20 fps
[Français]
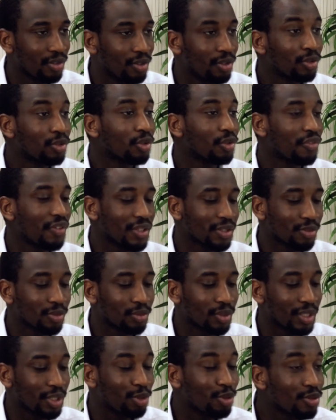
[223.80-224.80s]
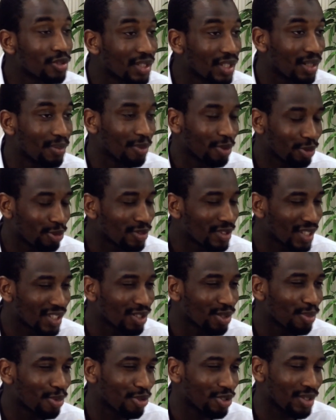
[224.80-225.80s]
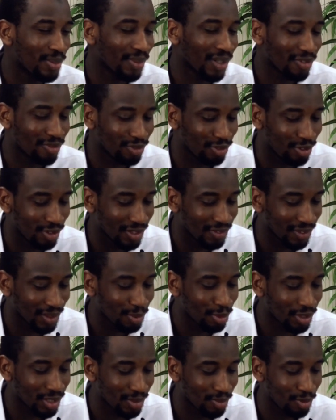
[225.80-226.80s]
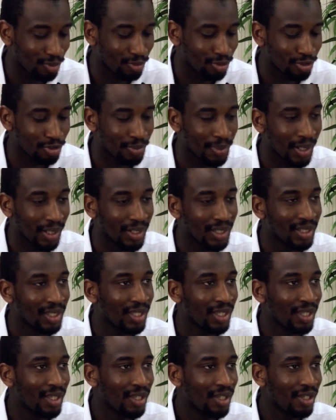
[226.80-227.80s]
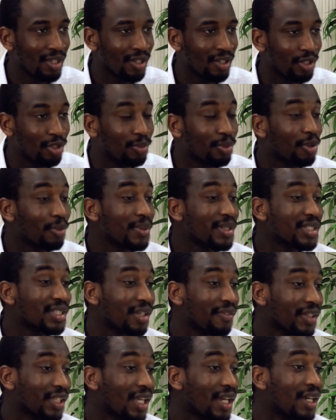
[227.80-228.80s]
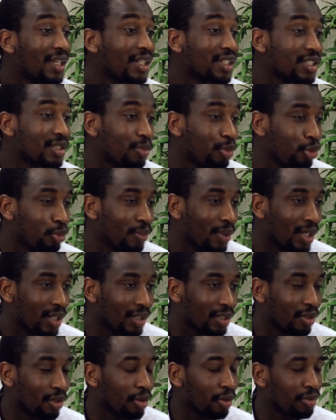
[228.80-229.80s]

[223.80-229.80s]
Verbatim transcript: Autre façon, et deux éléments, deux exemples que j'aimerais vous donner vraiment qui m'ont beaucoup parlé. Le premier, c'est avec Anas ibn Malik.